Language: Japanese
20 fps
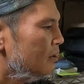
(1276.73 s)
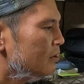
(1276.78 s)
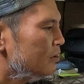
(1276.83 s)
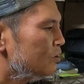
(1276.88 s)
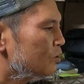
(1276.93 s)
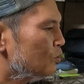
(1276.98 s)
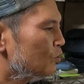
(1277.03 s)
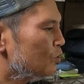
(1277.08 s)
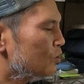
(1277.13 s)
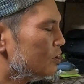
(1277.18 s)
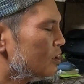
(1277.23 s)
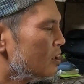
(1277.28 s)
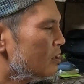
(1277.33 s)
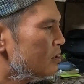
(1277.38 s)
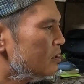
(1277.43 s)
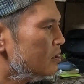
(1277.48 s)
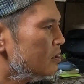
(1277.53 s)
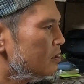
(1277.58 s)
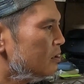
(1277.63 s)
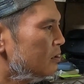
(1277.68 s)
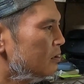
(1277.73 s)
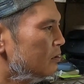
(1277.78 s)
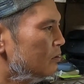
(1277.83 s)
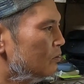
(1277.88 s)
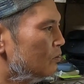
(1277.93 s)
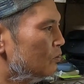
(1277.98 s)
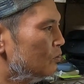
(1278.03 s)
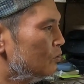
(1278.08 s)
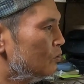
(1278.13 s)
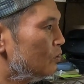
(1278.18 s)
ちょっと三振
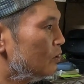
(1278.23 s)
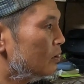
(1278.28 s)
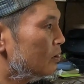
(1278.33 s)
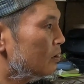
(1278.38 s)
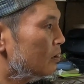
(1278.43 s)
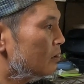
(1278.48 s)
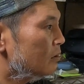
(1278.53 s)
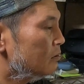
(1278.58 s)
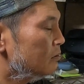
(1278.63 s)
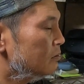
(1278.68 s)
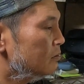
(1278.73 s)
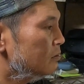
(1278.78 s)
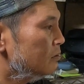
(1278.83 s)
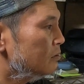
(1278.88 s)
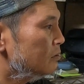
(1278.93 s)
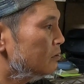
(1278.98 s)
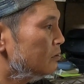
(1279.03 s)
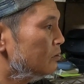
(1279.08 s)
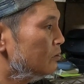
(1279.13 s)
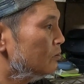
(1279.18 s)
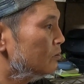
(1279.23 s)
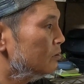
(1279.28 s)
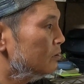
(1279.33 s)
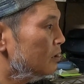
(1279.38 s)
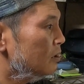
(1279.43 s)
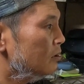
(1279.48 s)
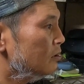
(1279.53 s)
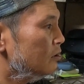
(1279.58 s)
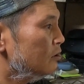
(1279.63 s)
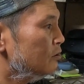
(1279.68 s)
の音が鳴るよう
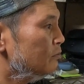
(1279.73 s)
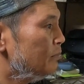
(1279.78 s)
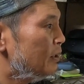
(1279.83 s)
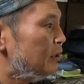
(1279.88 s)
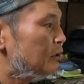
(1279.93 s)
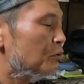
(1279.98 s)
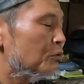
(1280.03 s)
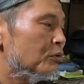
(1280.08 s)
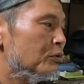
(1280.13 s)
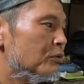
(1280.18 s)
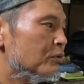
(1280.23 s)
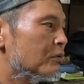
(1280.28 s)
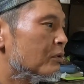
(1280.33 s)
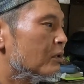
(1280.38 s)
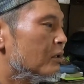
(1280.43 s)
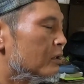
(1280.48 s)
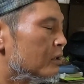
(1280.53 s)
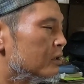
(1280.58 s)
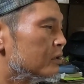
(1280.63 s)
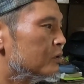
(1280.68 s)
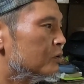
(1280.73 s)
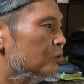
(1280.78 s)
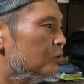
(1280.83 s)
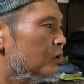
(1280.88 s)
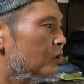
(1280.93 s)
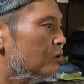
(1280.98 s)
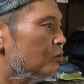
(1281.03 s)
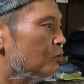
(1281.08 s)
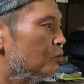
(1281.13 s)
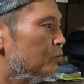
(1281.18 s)
な夢というか、そん
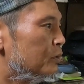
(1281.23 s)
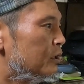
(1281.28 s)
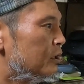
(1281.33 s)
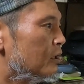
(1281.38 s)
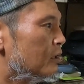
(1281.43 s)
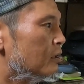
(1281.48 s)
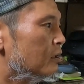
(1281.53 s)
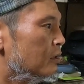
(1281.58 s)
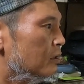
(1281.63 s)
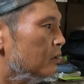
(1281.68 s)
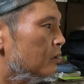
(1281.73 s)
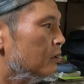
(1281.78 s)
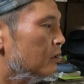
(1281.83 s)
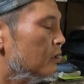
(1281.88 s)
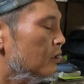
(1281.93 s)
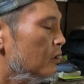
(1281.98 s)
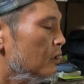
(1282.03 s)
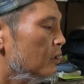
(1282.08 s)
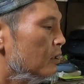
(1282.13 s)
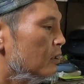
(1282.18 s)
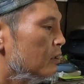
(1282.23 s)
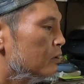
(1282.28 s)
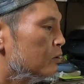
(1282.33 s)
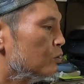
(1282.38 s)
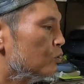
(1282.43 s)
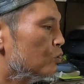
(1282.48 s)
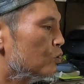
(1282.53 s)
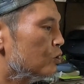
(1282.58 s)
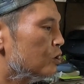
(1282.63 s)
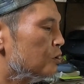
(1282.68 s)
なのを見たり、
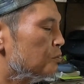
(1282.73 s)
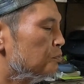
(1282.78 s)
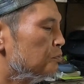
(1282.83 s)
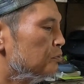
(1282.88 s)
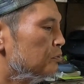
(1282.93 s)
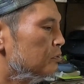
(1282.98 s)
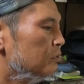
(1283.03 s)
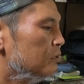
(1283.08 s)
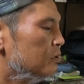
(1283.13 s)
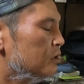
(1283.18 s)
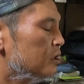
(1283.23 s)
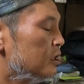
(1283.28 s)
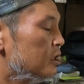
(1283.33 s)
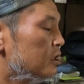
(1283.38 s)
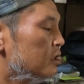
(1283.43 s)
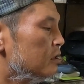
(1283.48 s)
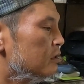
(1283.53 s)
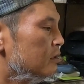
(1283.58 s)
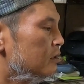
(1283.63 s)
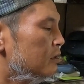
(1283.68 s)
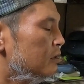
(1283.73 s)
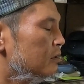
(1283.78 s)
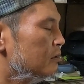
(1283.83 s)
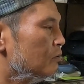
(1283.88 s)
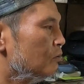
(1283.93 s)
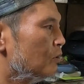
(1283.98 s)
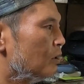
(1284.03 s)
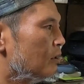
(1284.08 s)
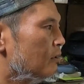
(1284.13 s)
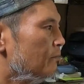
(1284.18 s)
ちょっと自分自身に、
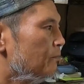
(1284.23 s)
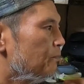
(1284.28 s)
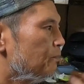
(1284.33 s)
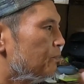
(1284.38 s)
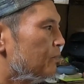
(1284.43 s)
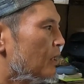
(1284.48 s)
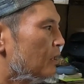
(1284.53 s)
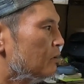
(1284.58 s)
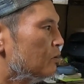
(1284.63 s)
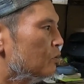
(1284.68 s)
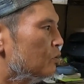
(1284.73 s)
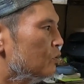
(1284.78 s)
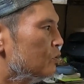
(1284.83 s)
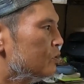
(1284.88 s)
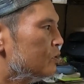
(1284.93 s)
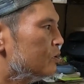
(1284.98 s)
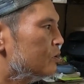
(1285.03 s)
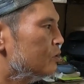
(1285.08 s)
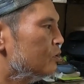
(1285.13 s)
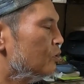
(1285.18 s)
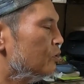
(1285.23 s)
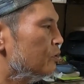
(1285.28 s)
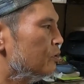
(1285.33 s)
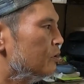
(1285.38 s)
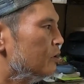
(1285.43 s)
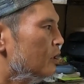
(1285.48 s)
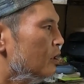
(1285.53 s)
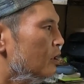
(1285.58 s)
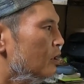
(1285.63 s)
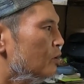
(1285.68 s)
ほら、なんていうと、すごい
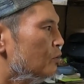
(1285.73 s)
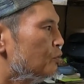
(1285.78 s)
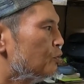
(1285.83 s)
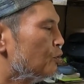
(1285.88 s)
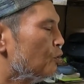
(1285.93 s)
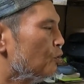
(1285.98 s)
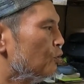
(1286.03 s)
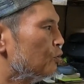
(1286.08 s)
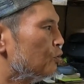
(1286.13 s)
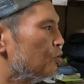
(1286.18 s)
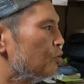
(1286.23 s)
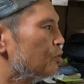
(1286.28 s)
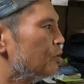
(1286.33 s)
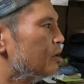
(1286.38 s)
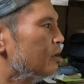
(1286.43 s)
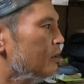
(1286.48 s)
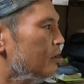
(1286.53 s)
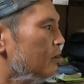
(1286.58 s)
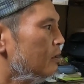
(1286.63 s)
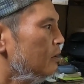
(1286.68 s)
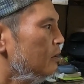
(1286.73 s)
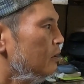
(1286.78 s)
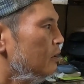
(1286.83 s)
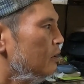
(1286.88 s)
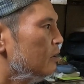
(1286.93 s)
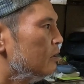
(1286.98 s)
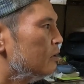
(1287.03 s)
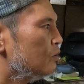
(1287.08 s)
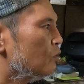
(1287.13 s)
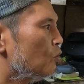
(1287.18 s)
不幸というかね、
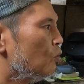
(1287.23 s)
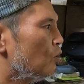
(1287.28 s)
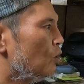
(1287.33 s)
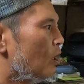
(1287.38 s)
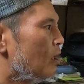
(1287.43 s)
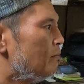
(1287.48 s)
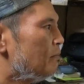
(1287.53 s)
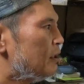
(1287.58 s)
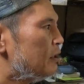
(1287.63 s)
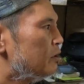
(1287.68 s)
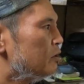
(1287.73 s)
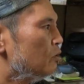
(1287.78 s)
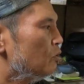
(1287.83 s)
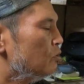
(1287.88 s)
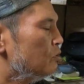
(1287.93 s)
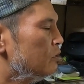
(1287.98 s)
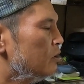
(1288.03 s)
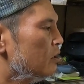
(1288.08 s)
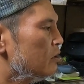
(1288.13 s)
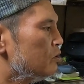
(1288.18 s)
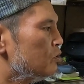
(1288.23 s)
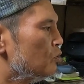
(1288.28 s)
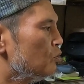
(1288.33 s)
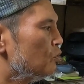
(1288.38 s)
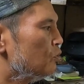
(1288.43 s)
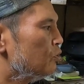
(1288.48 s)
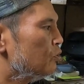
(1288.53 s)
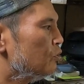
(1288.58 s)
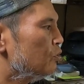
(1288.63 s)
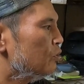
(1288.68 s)
こう、あまり良くない
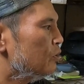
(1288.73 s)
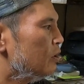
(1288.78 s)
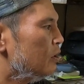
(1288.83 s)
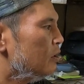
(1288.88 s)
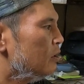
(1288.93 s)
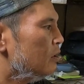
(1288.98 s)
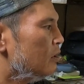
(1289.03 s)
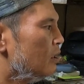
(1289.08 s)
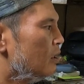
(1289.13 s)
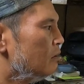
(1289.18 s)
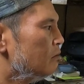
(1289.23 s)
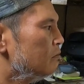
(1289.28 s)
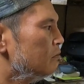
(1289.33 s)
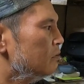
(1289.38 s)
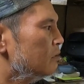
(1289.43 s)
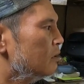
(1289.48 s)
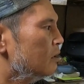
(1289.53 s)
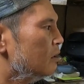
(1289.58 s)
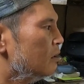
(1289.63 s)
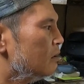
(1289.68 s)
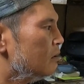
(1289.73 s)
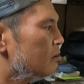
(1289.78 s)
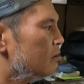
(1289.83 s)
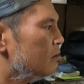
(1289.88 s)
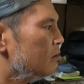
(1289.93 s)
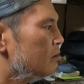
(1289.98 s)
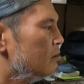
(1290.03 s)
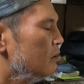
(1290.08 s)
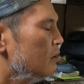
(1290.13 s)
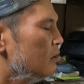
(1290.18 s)
状況があるか
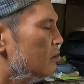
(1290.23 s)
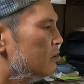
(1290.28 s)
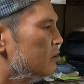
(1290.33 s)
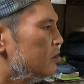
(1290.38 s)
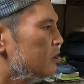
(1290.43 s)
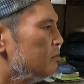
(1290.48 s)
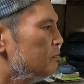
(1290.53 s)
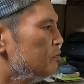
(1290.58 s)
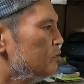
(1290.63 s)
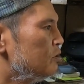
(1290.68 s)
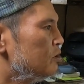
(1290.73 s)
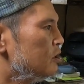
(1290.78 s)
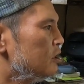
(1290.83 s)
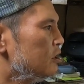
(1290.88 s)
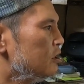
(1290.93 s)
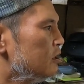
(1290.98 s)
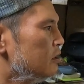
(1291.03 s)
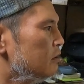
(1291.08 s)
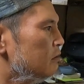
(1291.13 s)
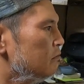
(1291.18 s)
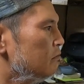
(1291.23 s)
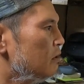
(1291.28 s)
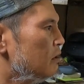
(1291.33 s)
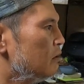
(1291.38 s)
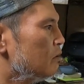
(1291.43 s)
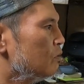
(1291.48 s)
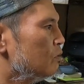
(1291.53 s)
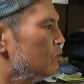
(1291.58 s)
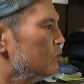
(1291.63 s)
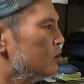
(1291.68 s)
ら、自分自身
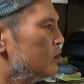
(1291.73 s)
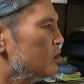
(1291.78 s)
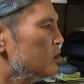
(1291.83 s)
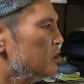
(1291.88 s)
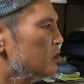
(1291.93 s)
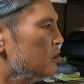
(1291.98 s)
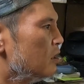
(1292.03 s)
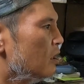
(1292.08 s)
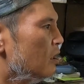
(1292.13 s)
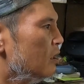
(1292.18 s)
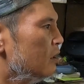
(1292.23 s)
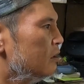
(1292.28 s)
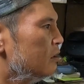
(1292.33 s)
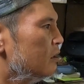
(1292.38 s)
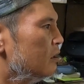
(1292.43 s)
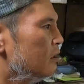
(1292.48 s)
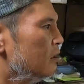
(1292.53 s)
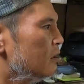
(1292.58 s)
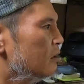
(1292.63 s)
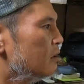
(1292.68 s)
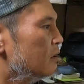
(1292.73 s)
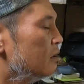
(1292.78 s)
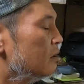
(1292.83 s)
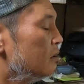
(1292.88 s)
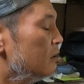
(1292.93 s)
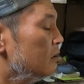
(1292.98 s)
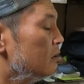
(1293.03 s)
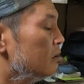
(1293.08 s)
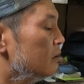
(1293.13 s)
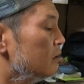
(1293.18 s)
はこの三振が合ってないか
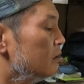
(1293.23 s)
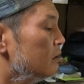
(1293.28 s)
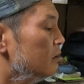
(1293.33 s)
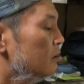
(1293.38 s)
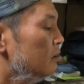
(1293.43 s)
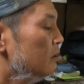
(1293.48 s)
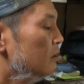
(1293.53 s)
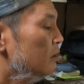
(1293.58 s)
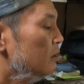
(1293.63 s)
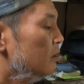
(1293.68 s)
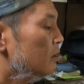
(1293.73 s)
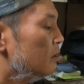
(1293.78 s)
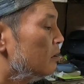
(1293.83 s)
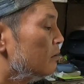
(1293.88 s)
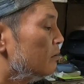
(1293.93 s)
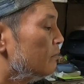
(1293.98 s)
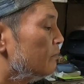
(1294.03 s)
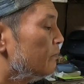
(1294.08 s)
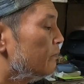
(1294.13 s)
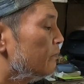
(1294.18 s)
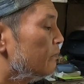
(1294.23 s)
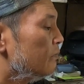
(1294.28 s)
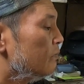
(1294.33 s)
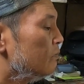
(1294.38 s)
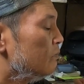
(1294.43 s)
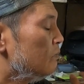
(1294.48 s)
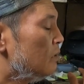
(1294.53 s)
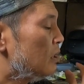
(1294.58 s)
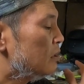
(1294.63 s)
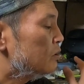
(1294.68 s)
ら、
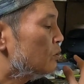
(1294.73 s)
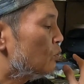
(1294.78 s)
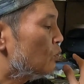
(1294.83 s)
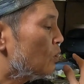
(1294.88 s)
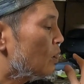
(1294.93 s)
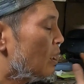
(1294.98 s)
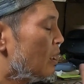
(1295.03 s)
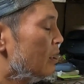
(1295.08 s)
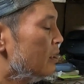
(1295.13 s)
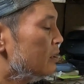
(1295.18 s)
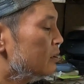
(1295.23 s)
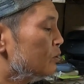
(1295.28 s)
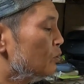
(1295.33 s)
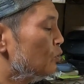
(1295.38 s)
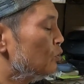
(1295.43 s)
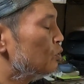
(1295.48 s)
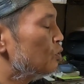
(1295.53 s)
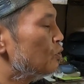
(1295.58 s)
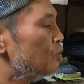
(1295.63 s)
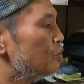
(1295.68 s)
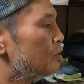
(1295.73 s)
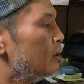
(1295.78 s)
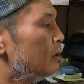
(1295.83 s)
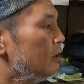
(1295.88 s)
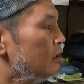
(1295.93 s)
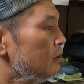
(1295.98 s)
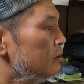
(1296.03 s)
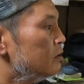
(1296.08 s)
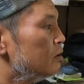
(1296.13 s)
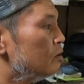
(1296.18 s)
まあその返そうというか
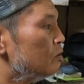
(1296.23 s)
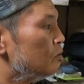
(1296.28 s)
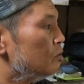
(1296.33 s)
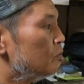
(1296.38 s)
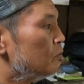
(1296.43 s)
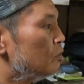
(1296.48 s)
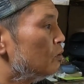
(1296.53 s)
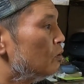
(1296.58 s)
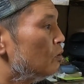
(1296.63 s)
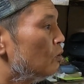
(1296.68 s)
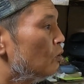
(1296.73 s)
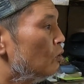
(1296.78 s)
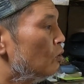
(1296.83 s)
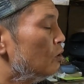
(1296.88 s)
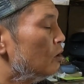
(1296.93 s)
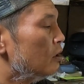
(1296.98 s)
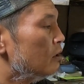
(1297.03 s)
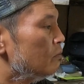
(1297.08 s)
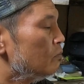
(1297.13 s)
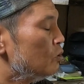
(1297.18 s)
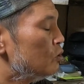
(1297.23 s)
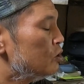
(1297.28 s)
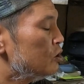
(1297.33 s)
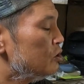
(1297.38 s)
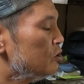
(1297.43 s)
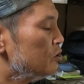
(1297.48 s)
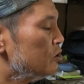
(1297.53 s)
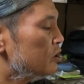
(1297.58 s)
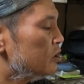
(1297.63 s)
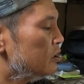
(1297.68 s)
ねその本来持
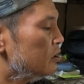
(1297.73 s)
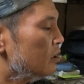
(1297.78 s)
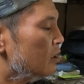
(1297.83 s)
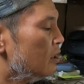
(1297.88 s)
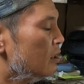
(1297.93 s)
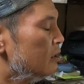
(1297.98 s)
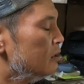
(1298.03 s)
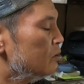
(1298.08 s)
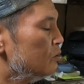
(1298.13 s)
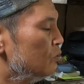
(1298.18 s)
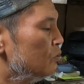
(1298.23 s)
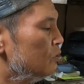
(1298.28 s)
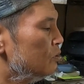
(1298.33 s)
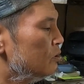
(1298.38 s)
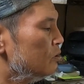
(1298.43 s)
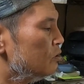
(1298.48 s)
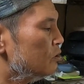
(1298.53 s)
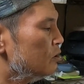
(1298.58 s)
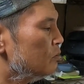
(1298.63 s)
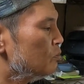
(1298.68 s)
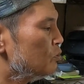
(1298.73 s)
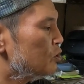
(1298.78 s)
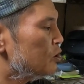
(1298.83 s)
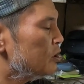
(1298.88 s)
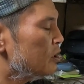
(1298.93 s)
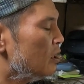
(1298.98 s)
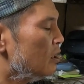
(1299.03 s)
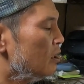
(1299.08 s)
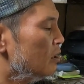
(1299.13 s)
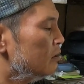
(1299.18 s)
ち主に返そうっていう気持
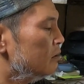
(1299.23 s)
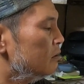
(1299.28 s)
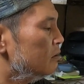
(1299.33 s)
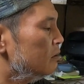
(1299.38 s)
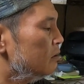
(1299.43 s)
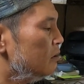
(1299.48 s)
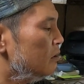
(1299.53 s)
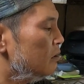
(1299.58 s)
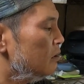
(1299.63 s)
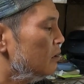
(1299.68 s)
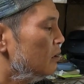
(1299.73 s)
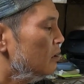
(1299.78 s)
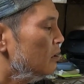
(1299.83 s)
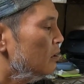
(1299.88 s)
ちがあって、